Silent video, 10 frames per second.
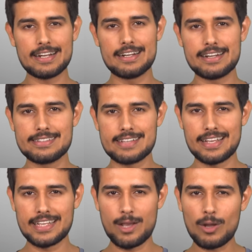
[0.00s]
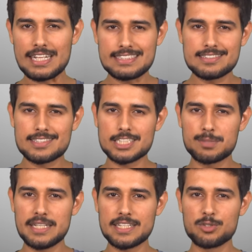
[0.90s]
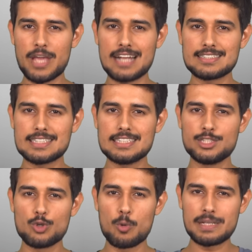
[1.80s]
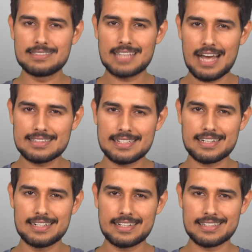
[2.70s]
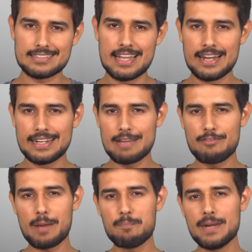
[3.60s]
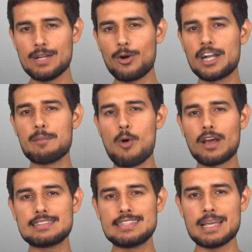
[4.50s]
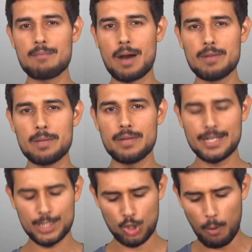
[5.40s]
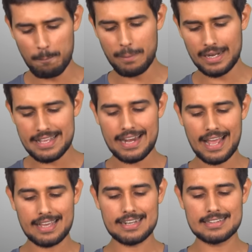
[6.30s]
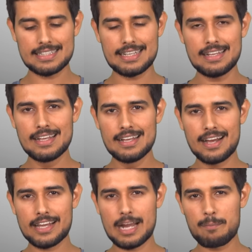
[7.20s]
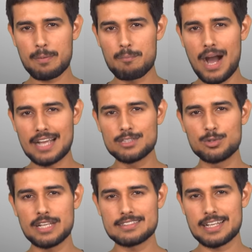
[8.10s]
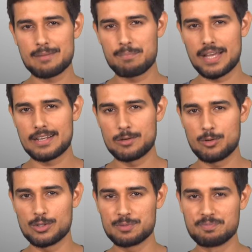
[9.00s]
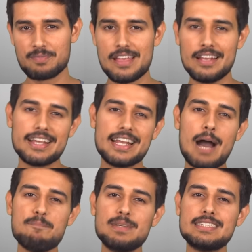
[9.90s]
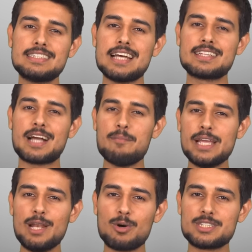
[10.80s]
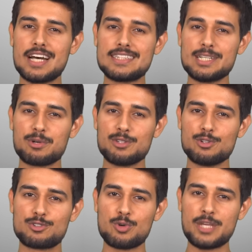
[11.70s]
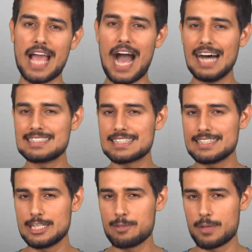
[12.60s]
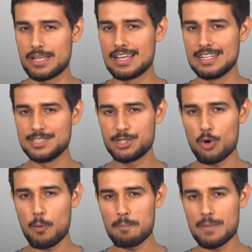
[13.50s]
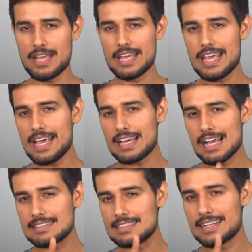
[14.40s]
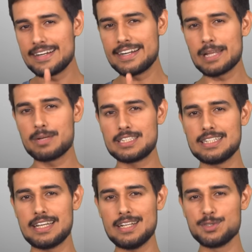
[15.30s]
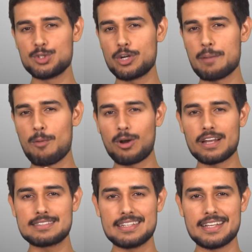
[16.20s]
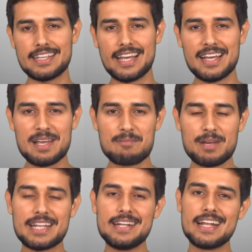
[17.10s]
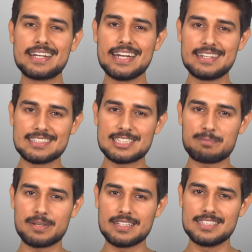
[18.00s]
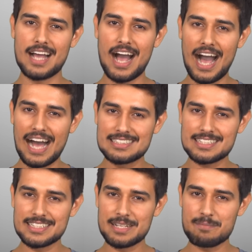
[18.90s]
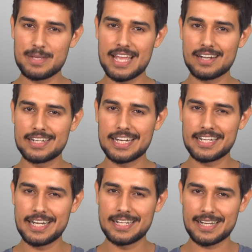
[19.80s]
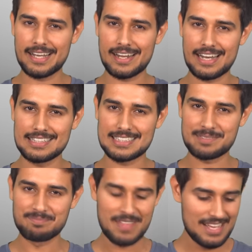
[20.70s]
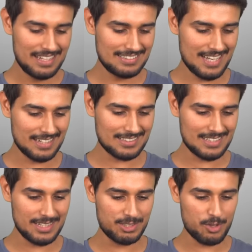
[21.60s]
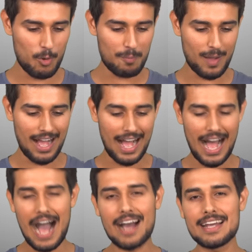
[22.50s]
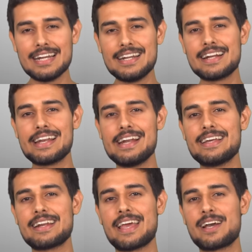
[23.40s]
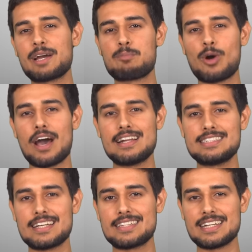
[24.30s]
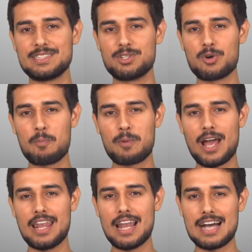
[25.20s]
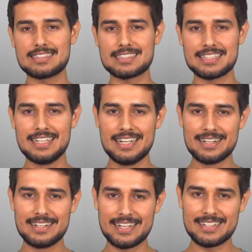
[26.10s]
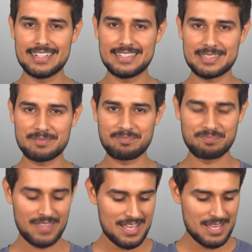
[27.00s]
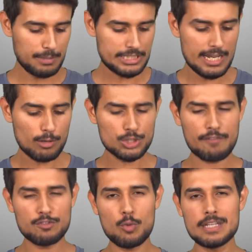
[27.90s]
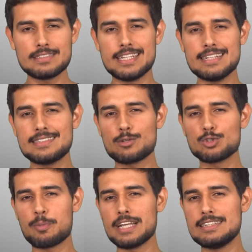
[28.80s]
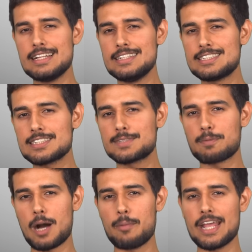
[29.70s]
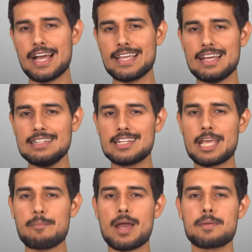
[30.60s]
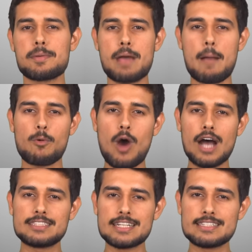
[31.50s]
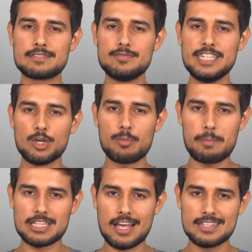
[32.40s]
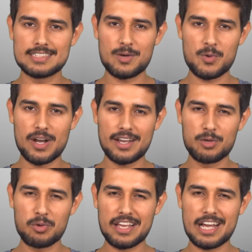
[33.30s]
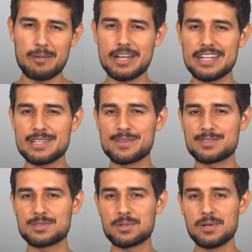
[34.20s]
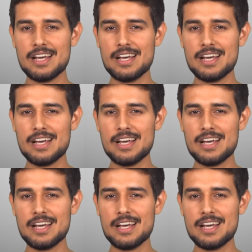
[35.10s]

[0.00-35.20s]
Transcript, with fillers: कंट्रीज आएंगी और ये चीज सच भी है क्योंकि आज के दिन यूरोप की ज्यादातर कंट्रीज डेवलपमेंट और डेमोक्रेसी के मामले में टॉप पर ही रैंक करती हैं अगर आप बाकी दुनिया से कंपेयर करोगे तो लेकिन आप में से शायद कम ही लोग जानते होंगे दोस्तों कि आज के दिन भी यूरोप में एक ऐसी कंट्री बची है जो डेमोक्रेसी नहीं है बल्कि डिक्टेटरशिप है जहां आज के दिन भी एक डिक्टेटर का राज है इसे अक्सर यूरोप का आखिरी डिक्टेटर कहकर पुकारा जाता है यूरोप का लास्ट डिक्टेटर पिछले कुछ हफ्तों में इस देश से कुछ बड़ी दिलचस्प खबरें आई हैं जिनके बारे में मैं आपको आज के इस वीडियो में बताना चाहूंगा क्योंकि खबर यह है दोस्तों